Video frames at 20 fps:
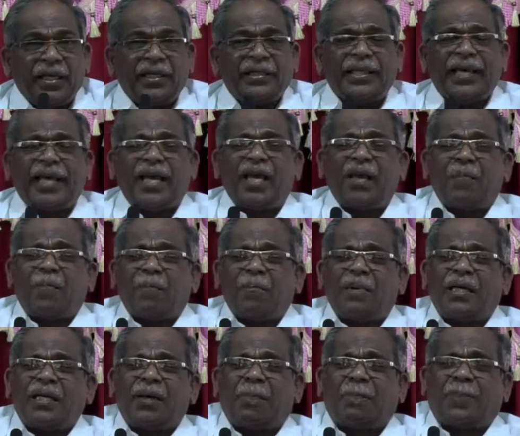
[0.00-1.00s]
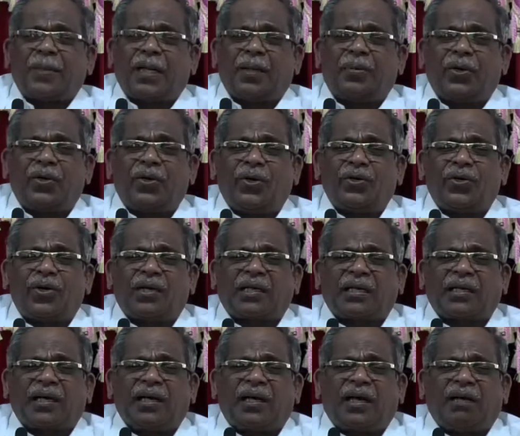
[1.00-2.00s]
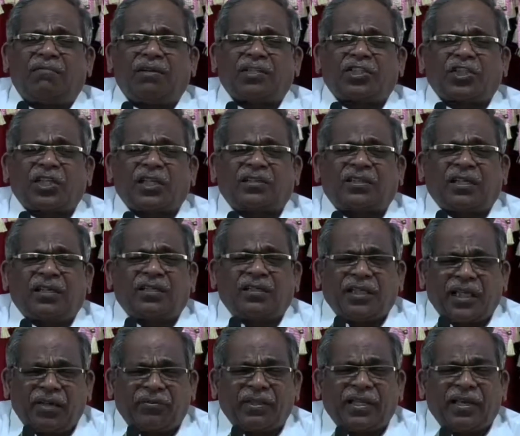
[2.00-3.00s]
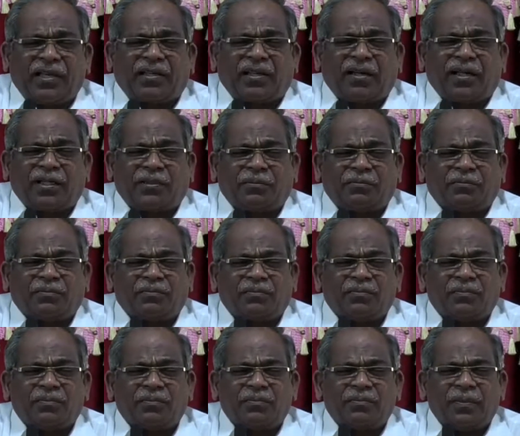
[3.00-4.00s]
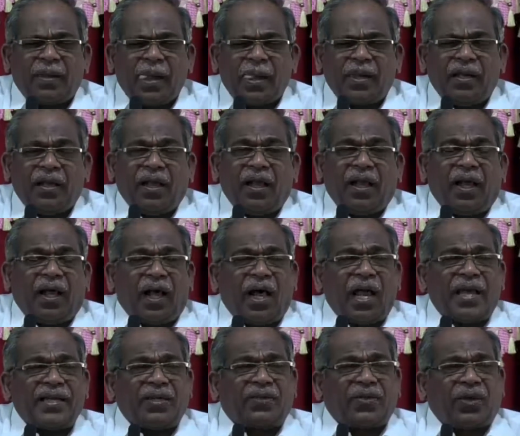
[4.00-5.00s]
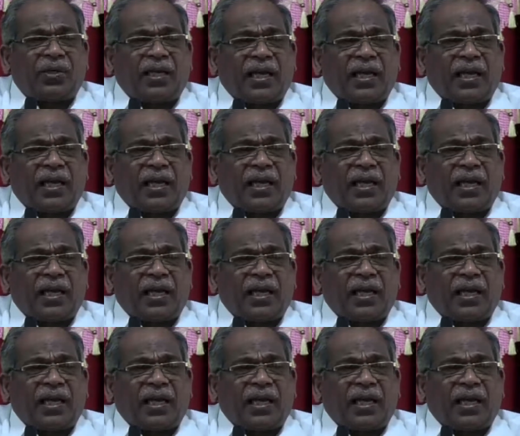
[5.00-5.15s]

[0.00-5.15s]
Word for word: ఇదే మన ప్రభువు యొక్క అవసరత ఈ ఉదయకాలం ఆయనకు